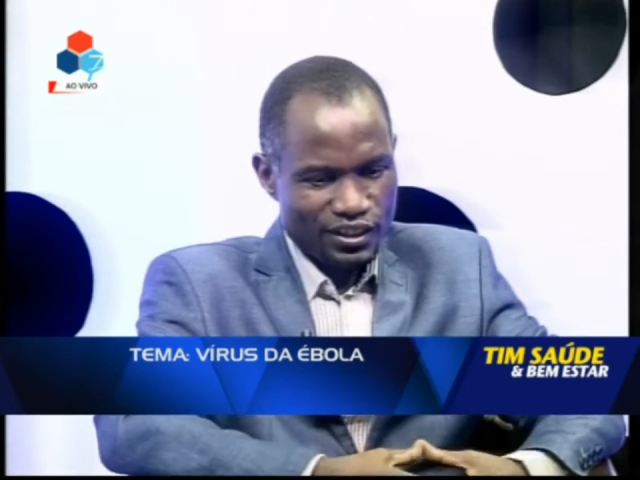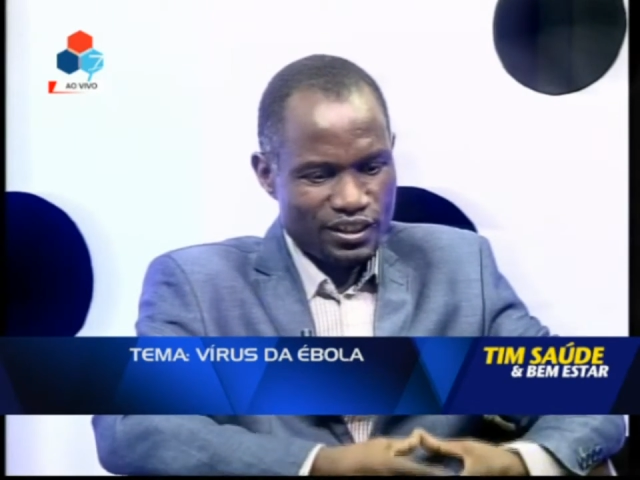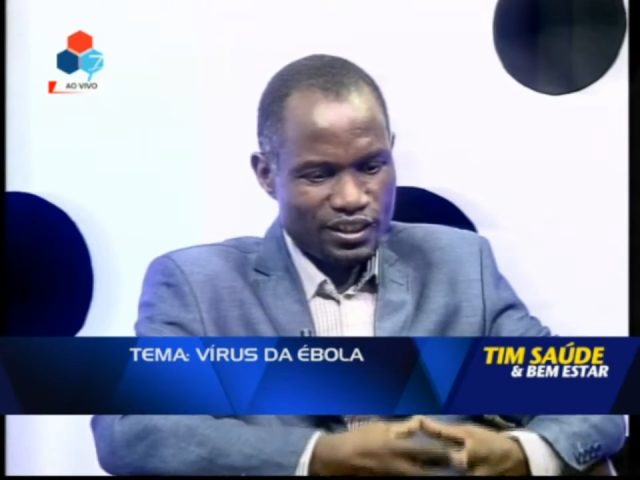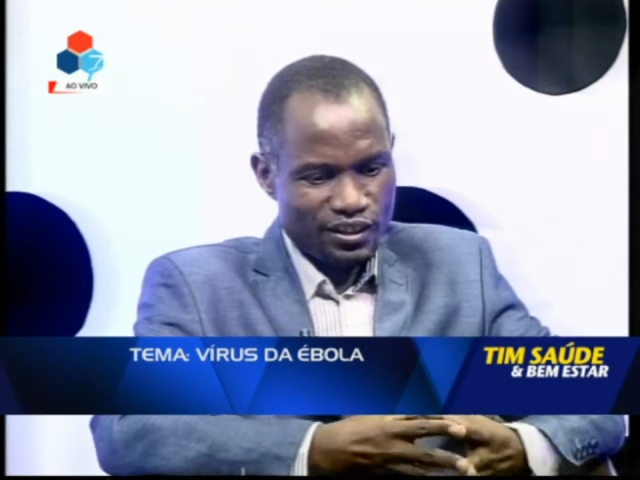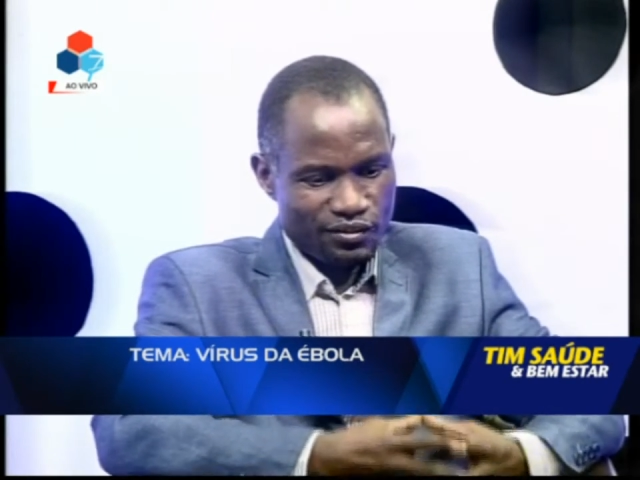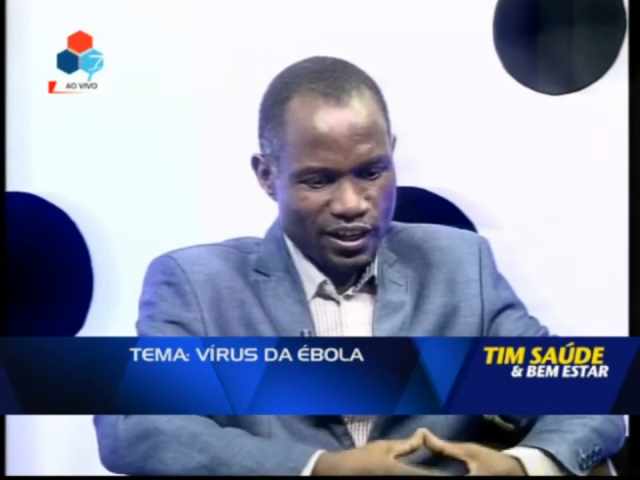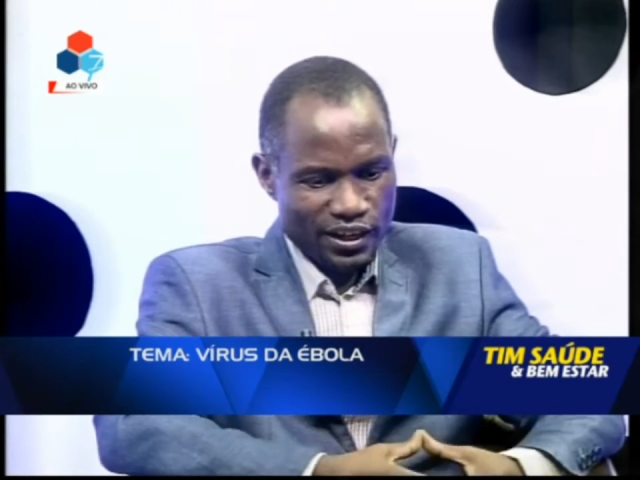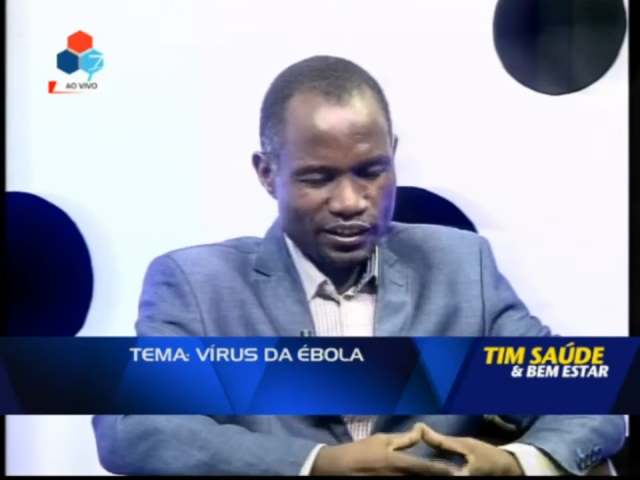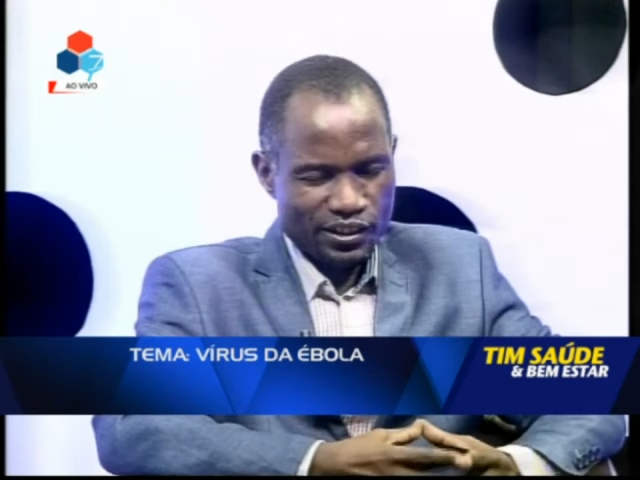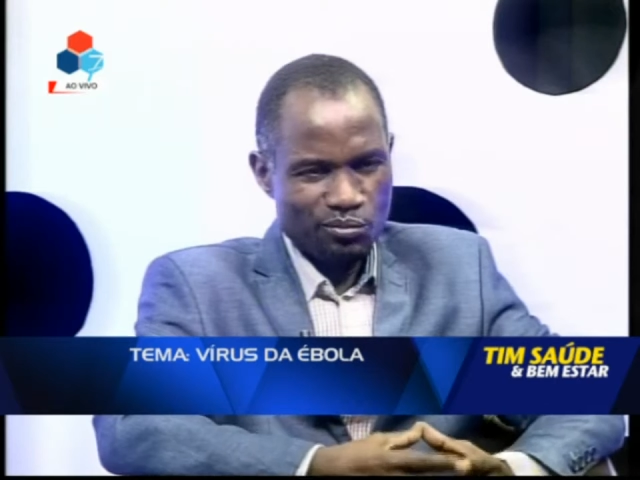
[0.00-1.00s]
e levar
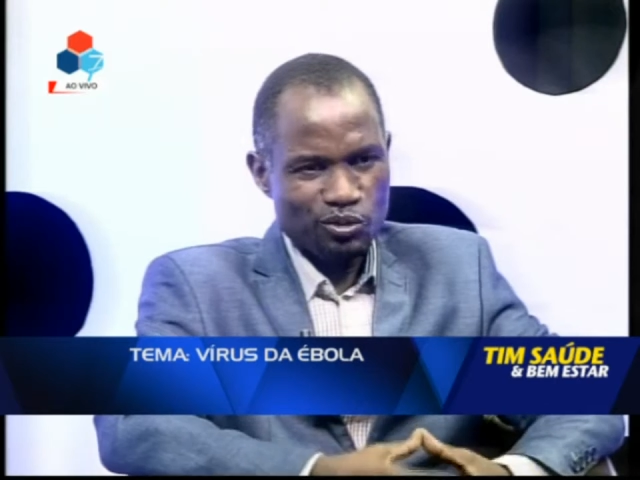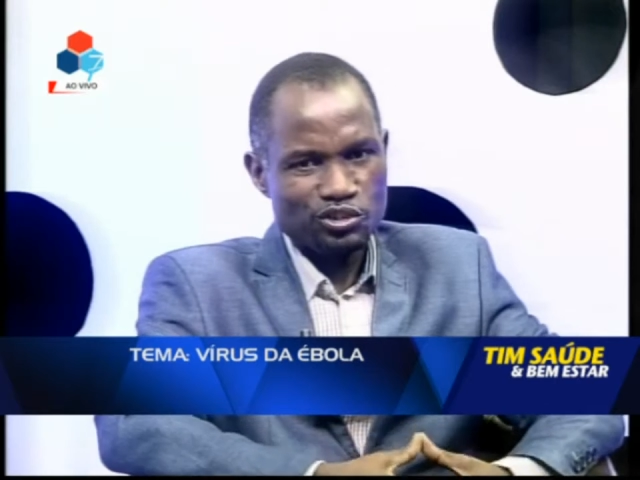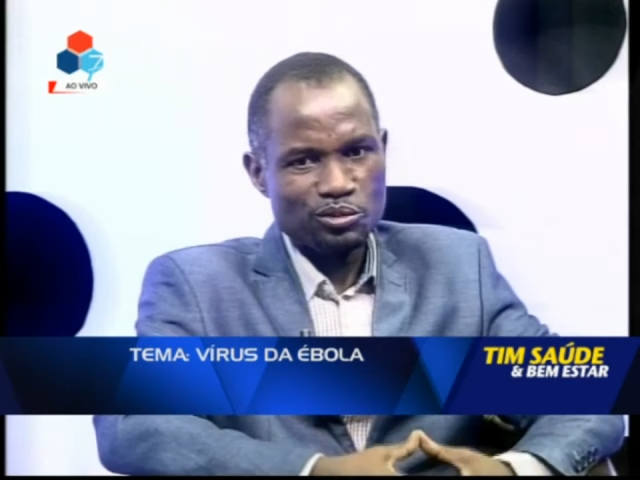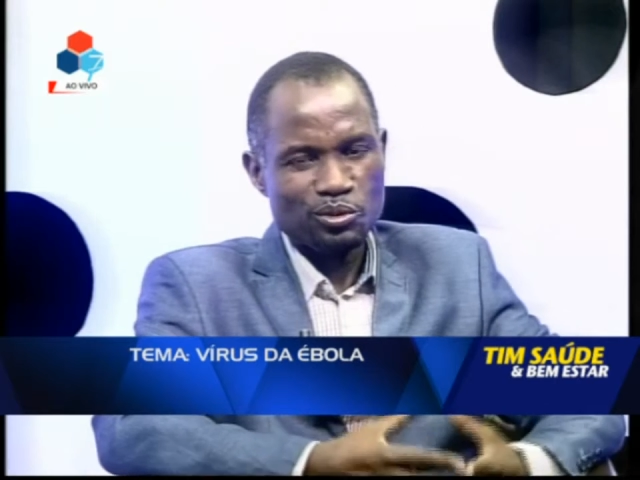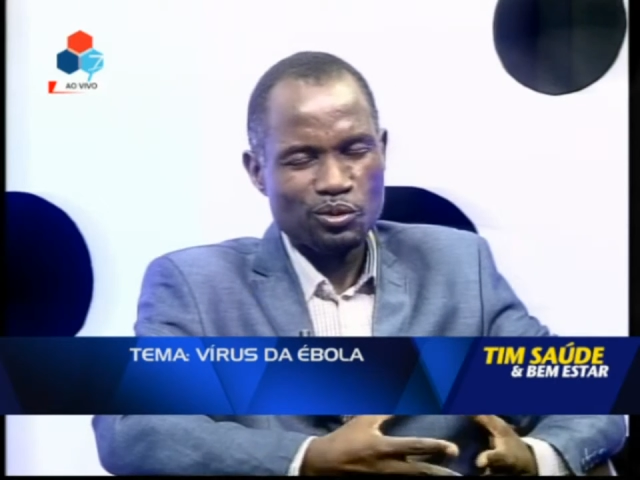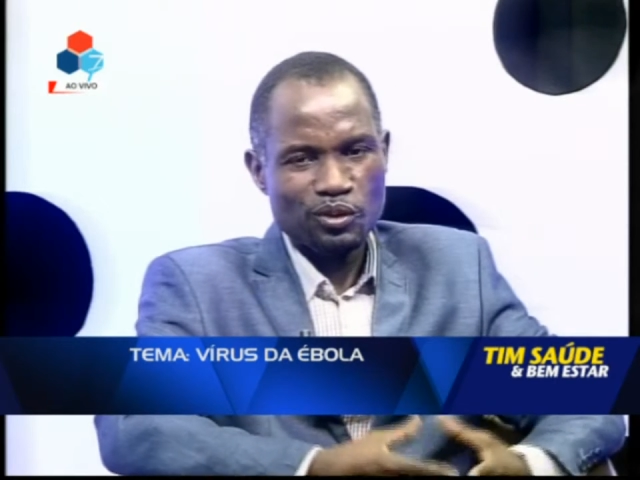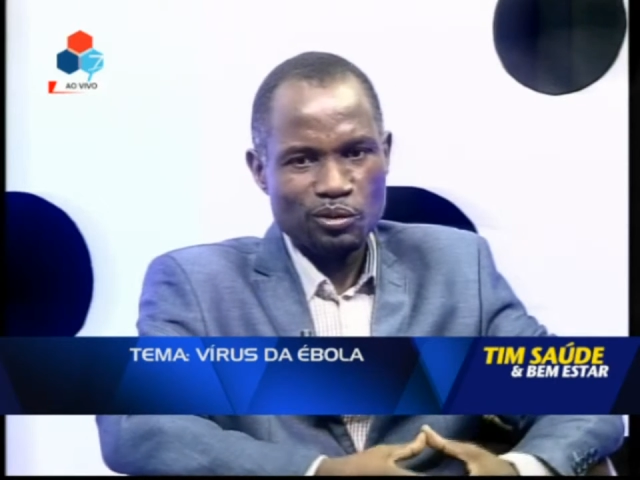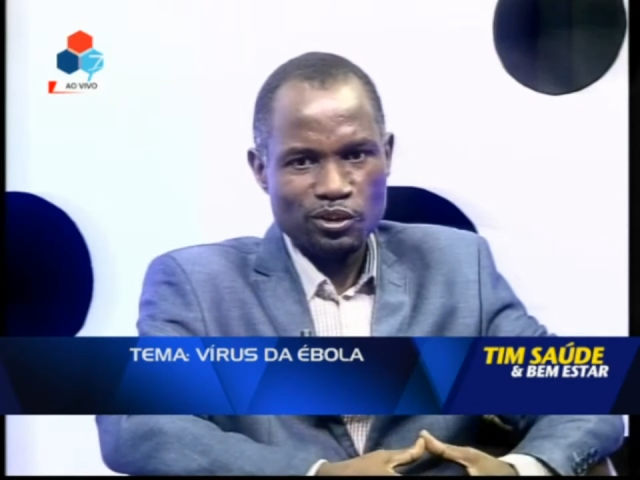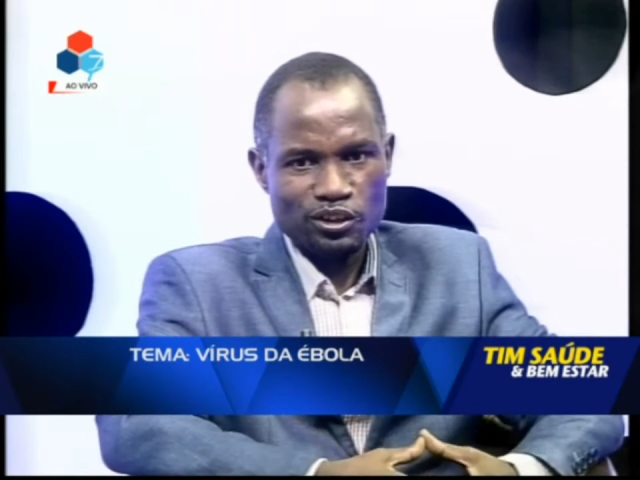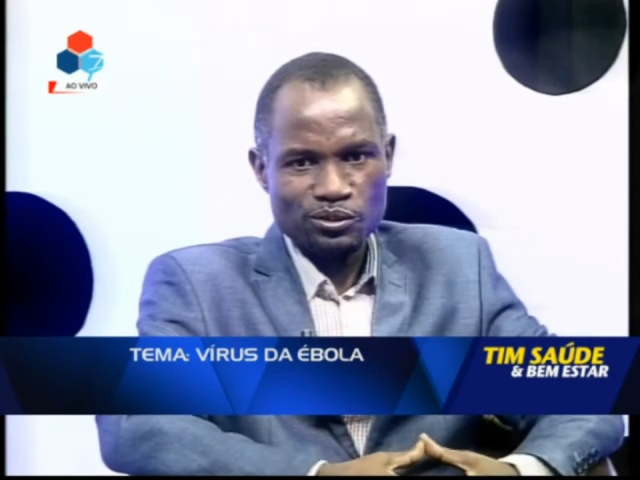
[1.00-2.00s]
essa amostra para um
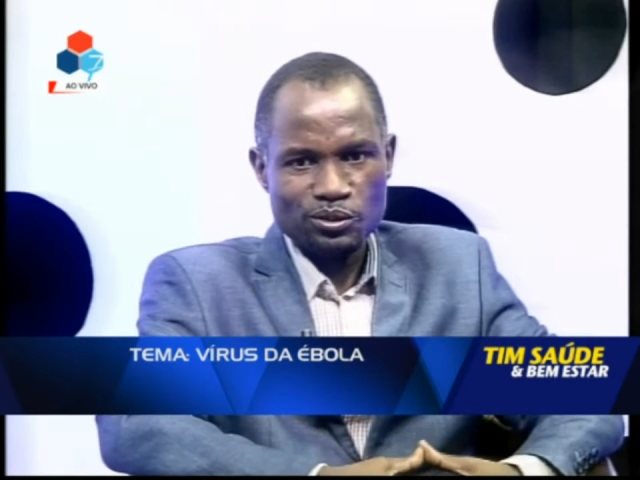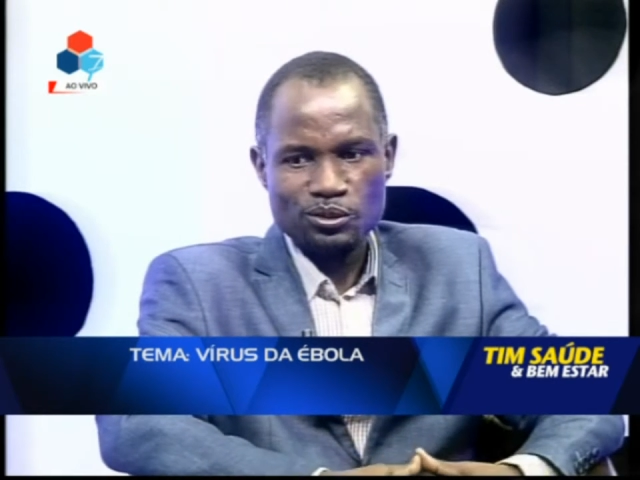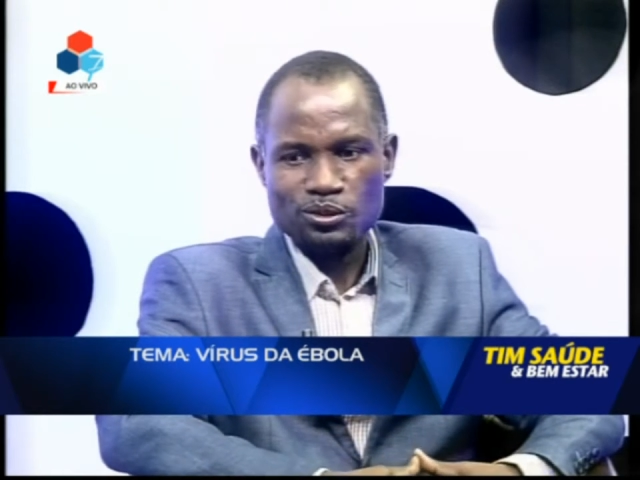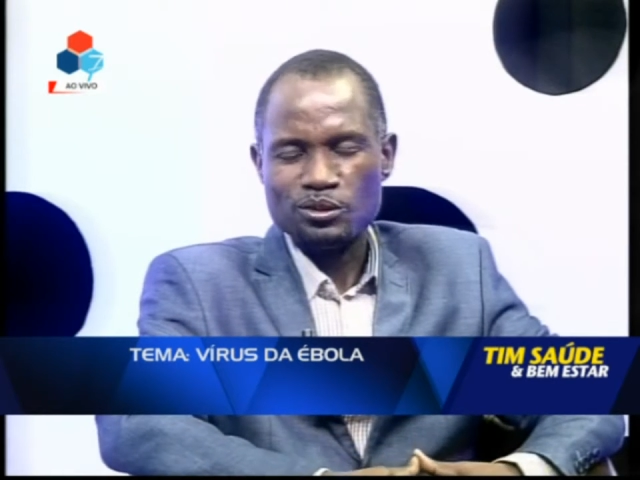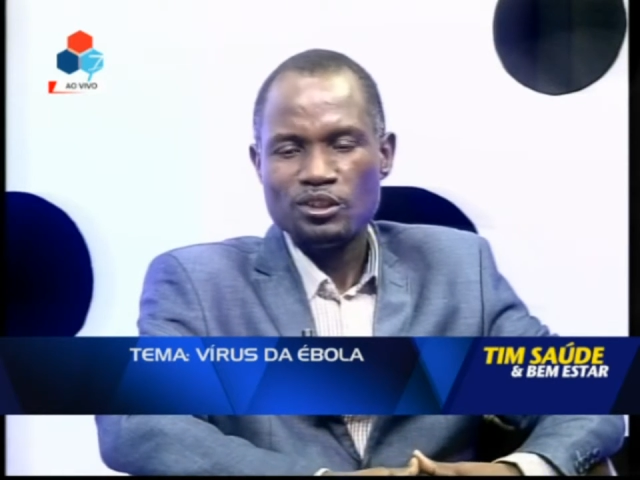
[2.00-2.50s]
laboratório.